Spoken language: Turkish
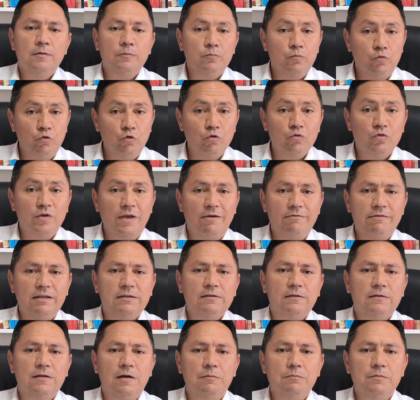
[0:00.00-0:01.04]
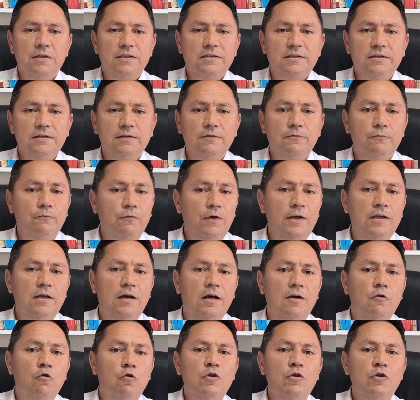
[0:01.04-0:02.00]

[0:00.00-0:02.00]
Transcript: büyük devlet adamları veya